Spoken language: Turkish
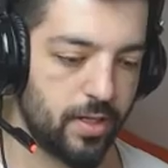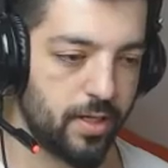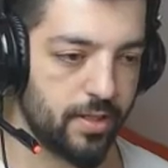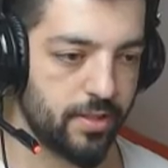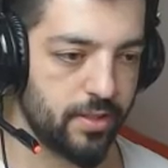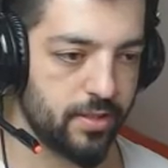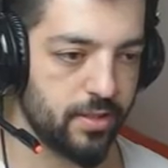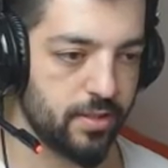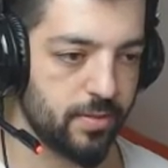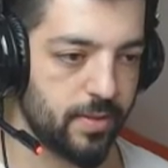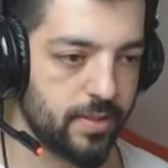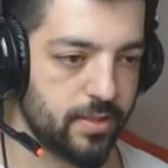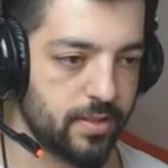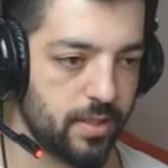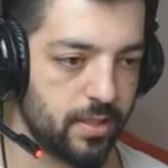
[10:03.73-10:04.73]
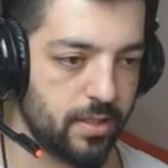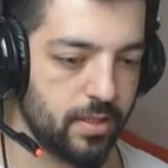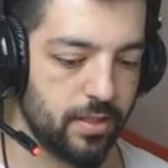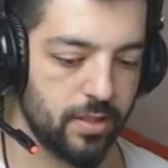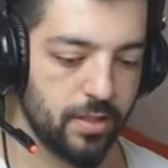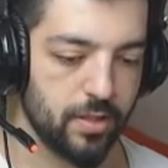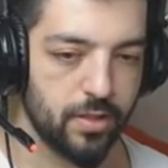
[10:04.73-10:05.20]
ağır kesici bassak
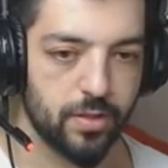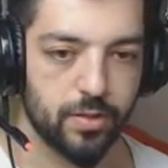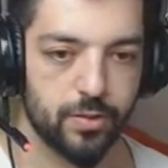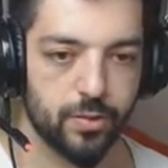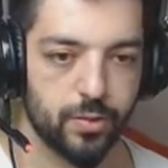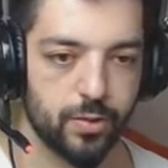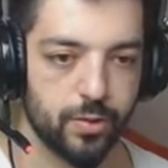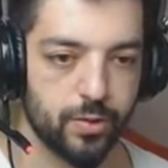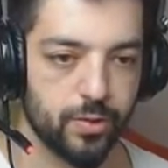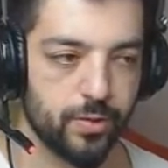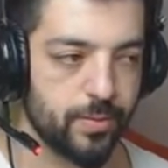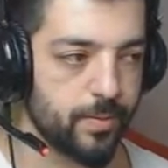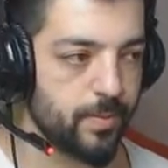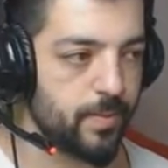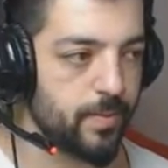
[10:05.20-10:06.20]
ne olur?